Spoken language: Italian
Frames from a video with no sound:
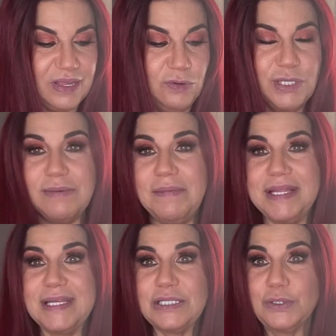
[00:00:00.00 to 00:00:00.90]

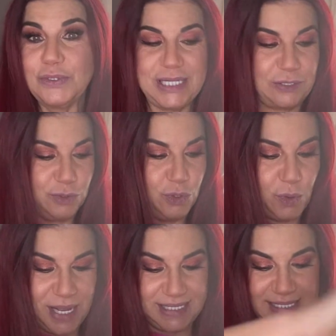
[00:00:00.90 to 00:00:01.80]
ultimamente sto usando
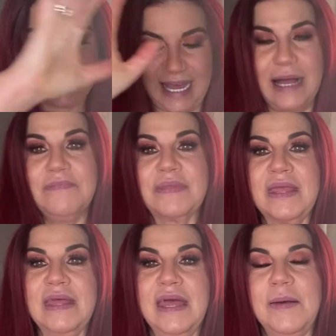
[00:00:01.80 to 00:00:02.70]
questa
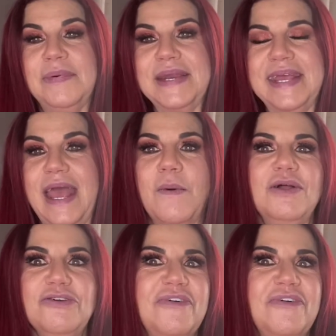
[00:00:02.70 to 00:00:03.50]
perché quando ho